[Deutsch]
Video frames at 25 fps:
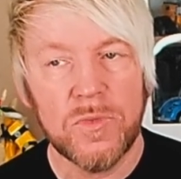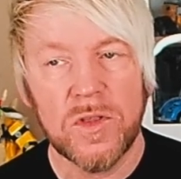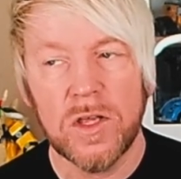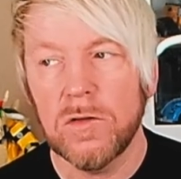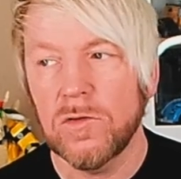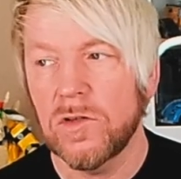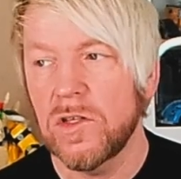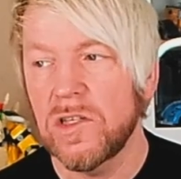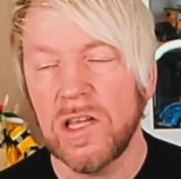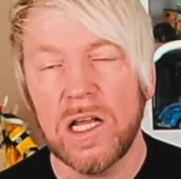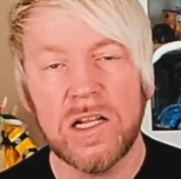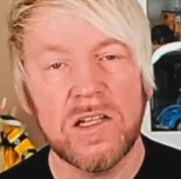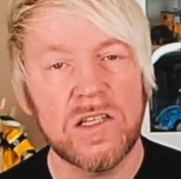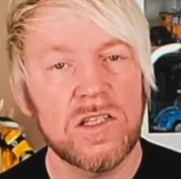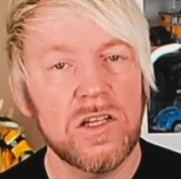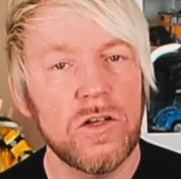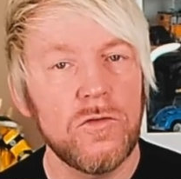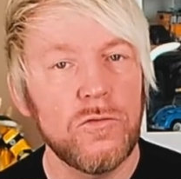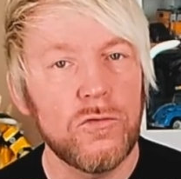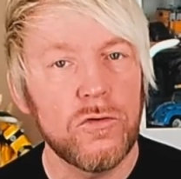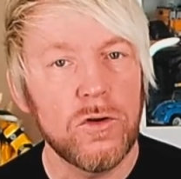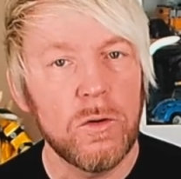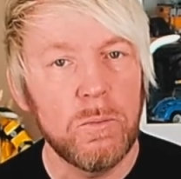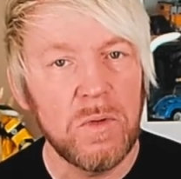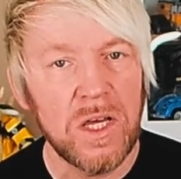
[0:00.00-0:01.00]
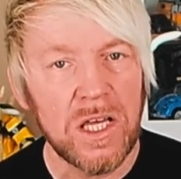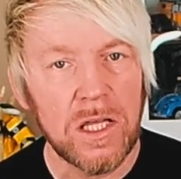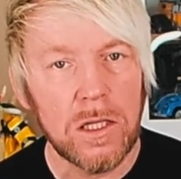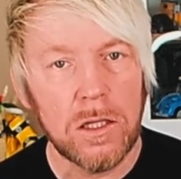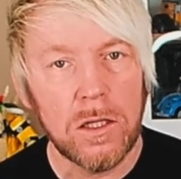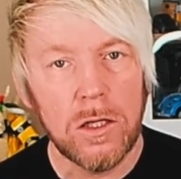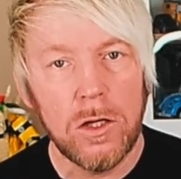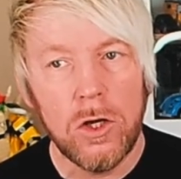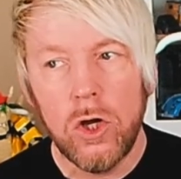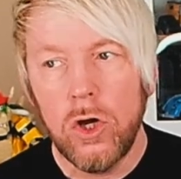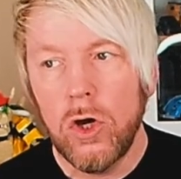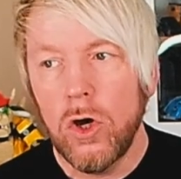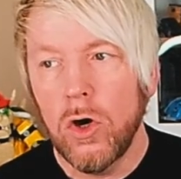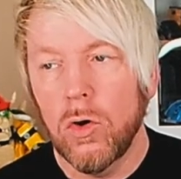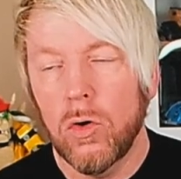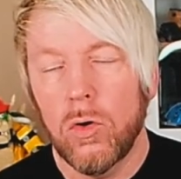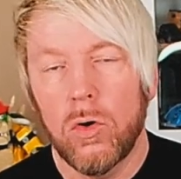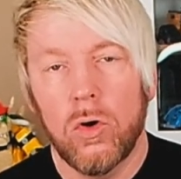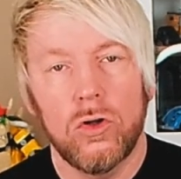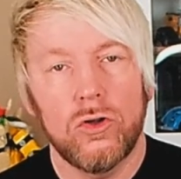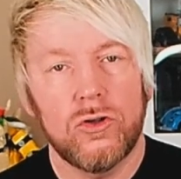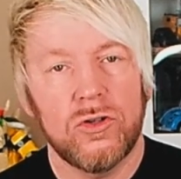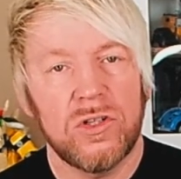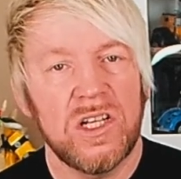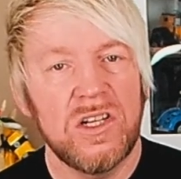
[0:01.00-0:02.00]
Sie Sets sind für mich
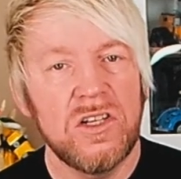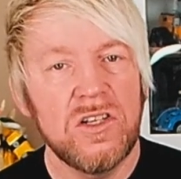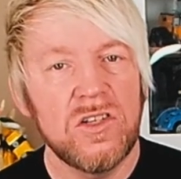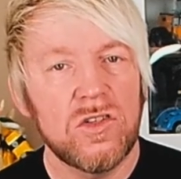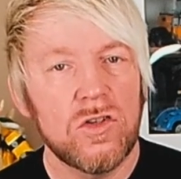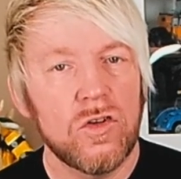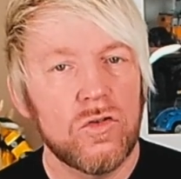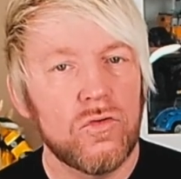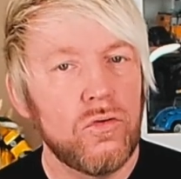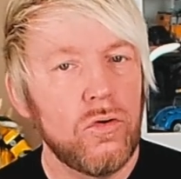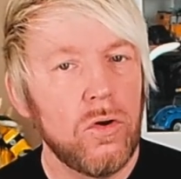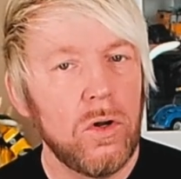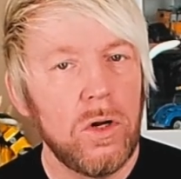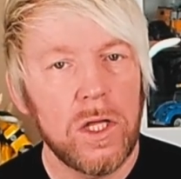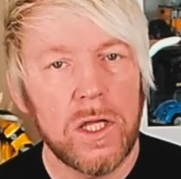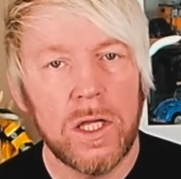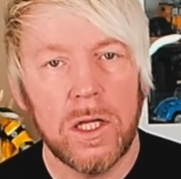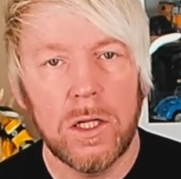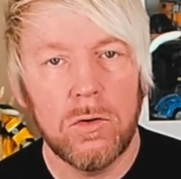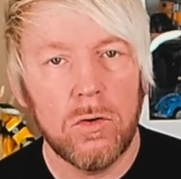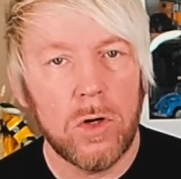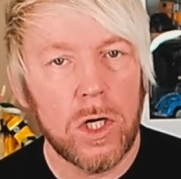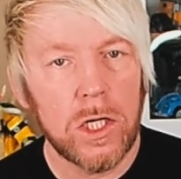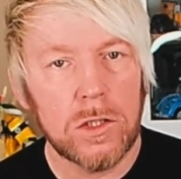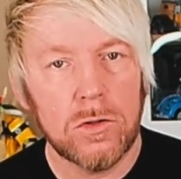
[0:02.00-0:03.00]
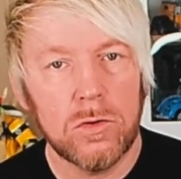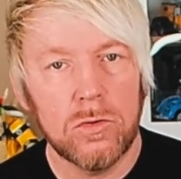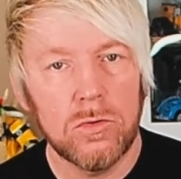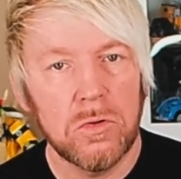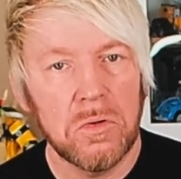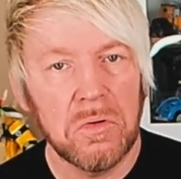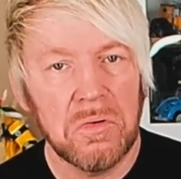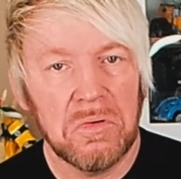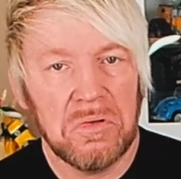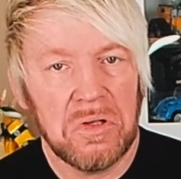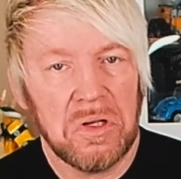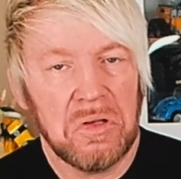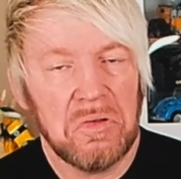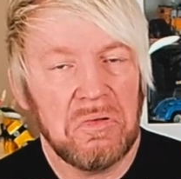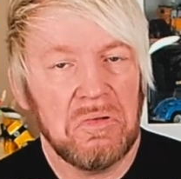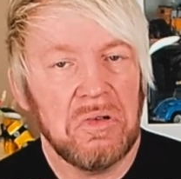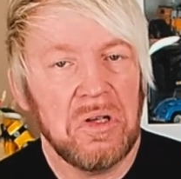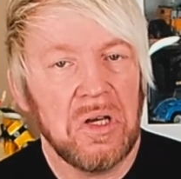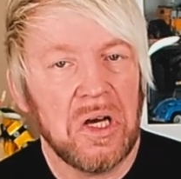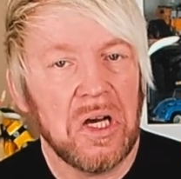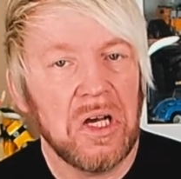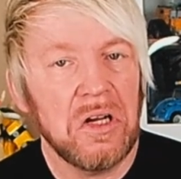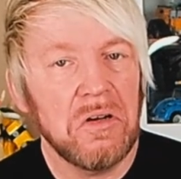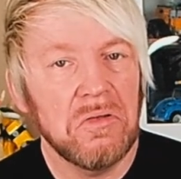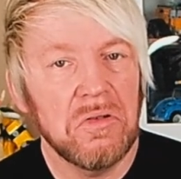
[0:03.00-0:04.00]
und dann ist das völlig in Ordnung, dass die
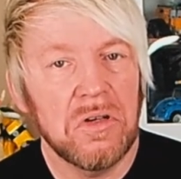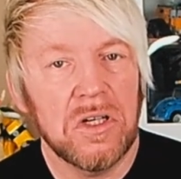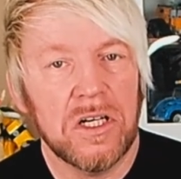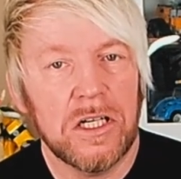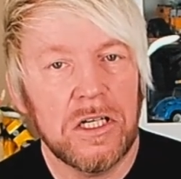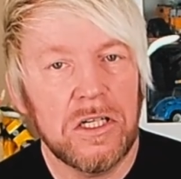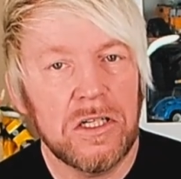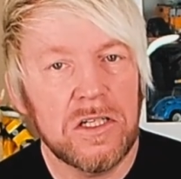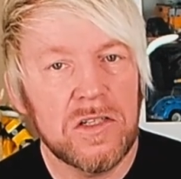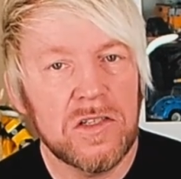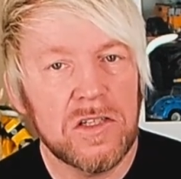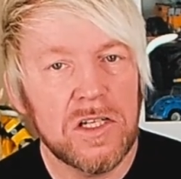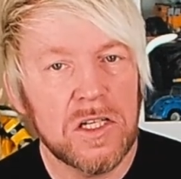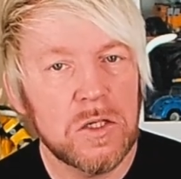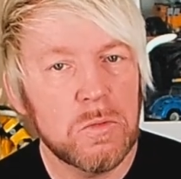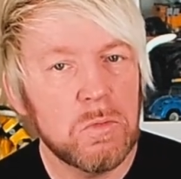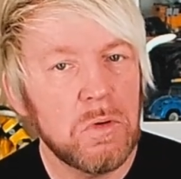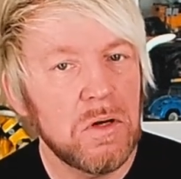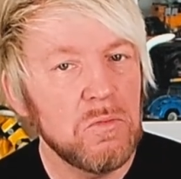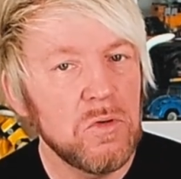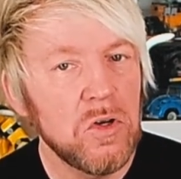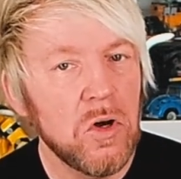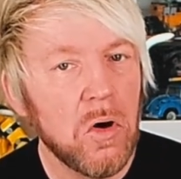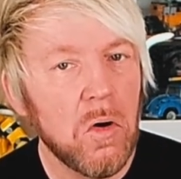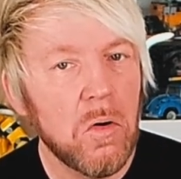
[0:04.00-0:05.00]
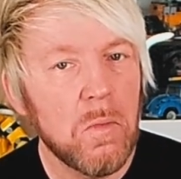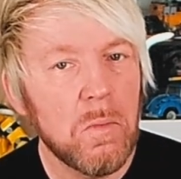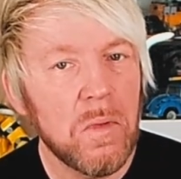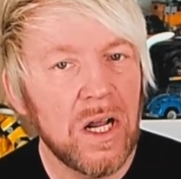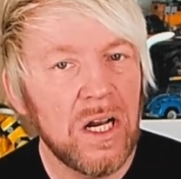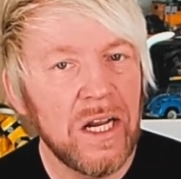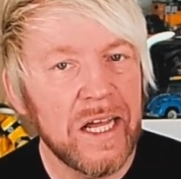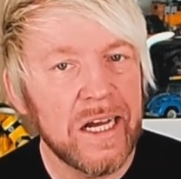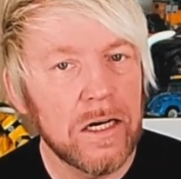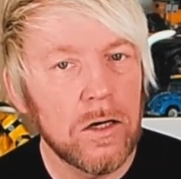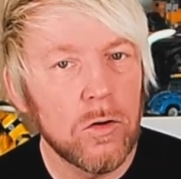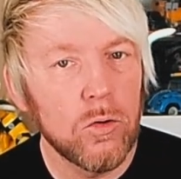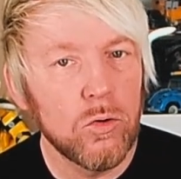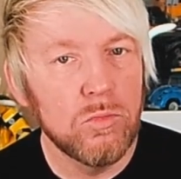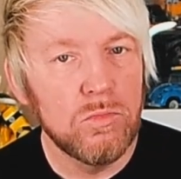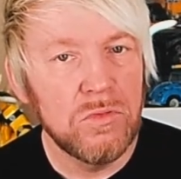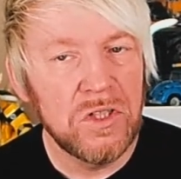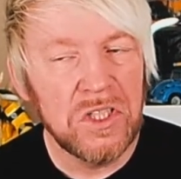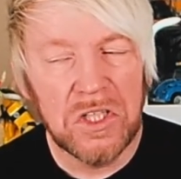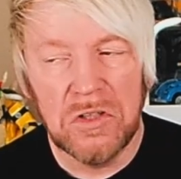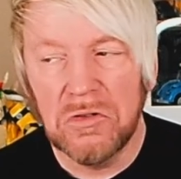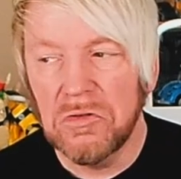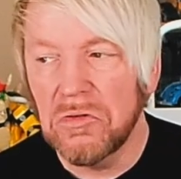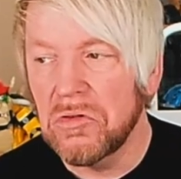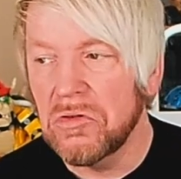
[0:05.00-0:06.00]
ein oder anderen Sets bei mir auch mal länger
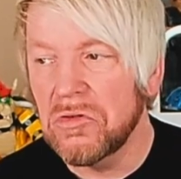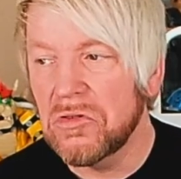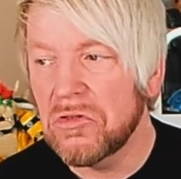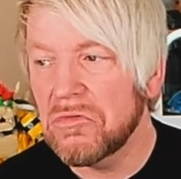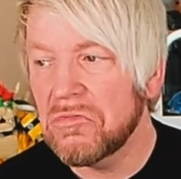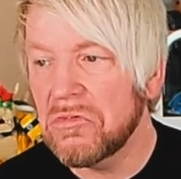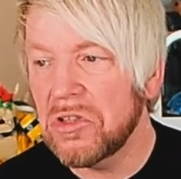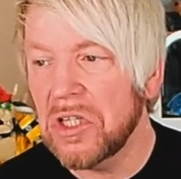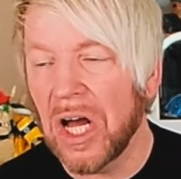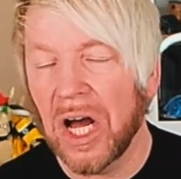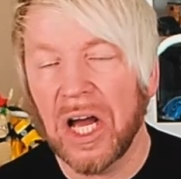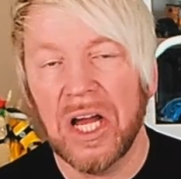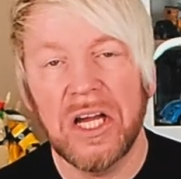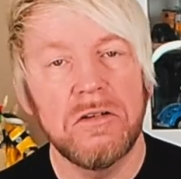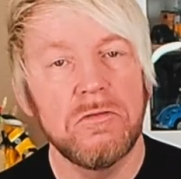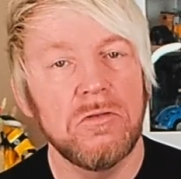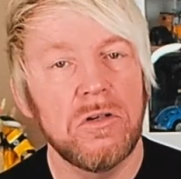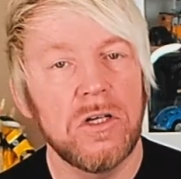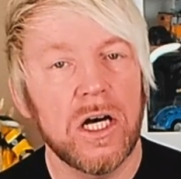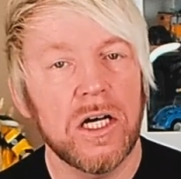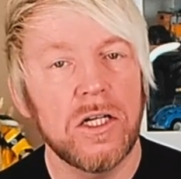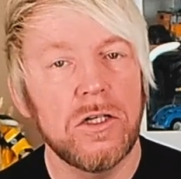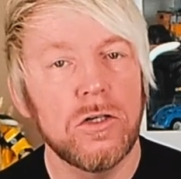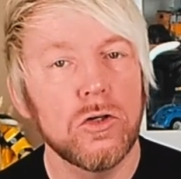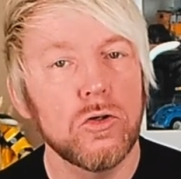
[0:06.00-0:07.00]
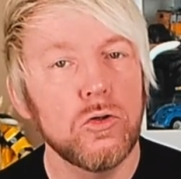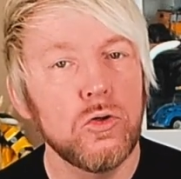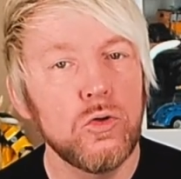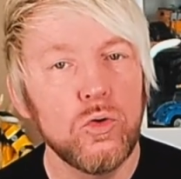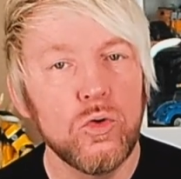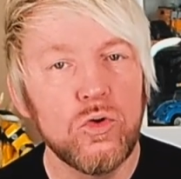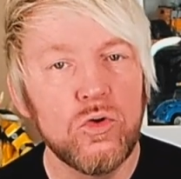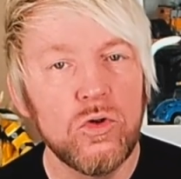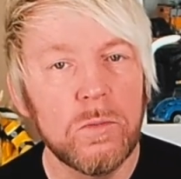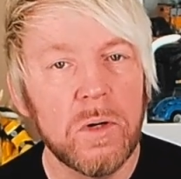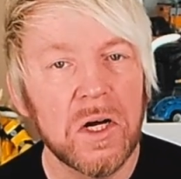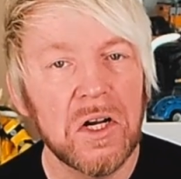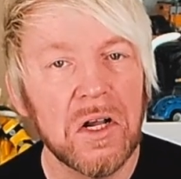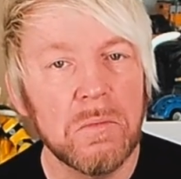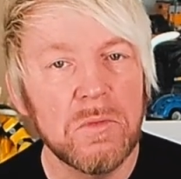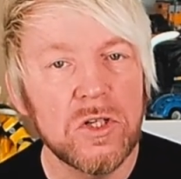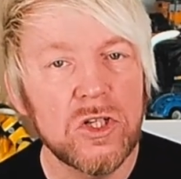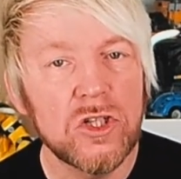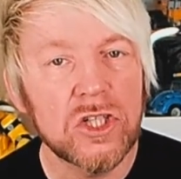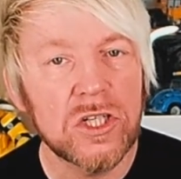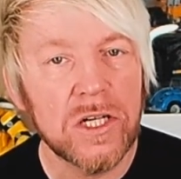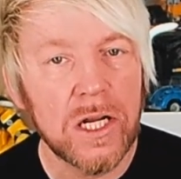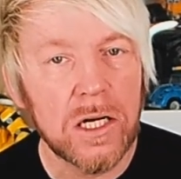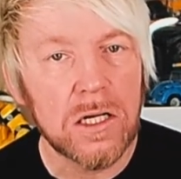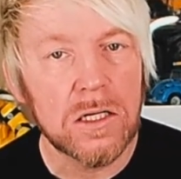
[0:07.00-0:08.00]
rumliegen und die ein oder anderen YouTuber damit
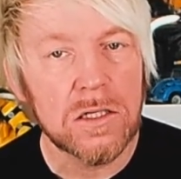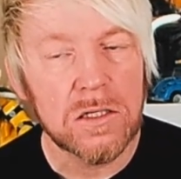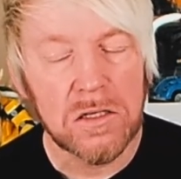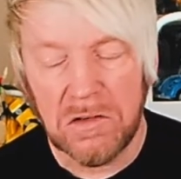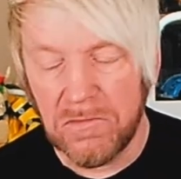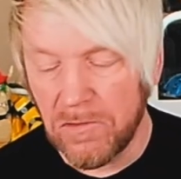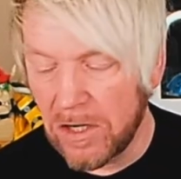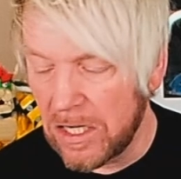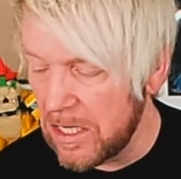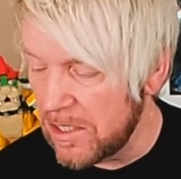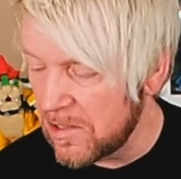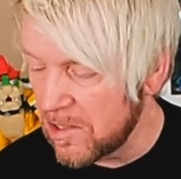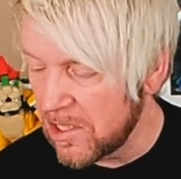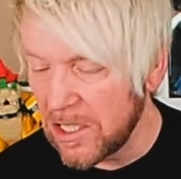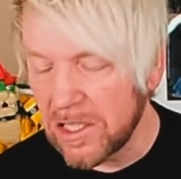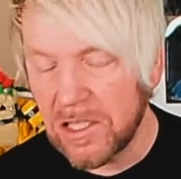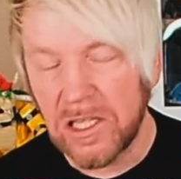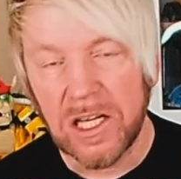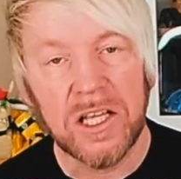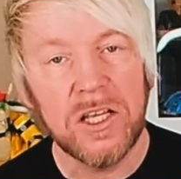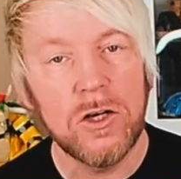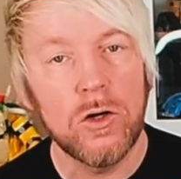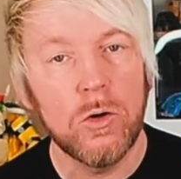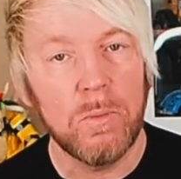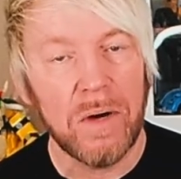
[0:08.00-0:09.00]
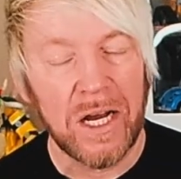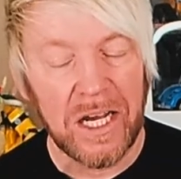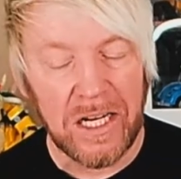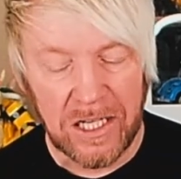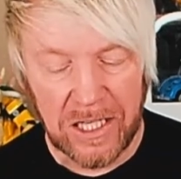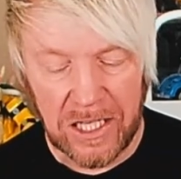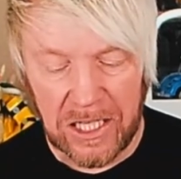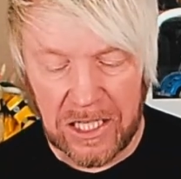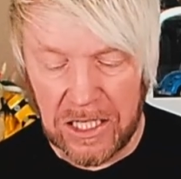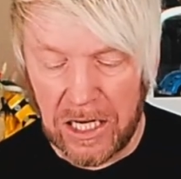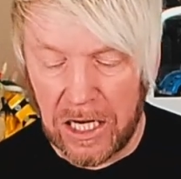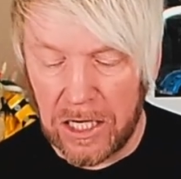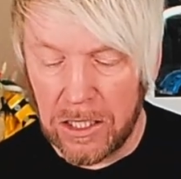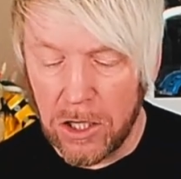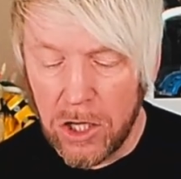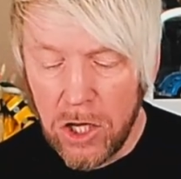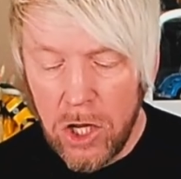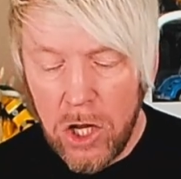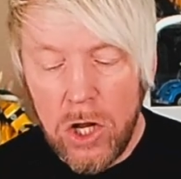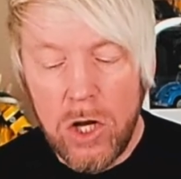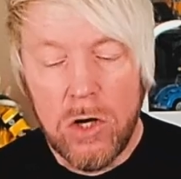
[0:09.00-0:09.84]
schneller sind, weil es geht ja hier um meine Regale.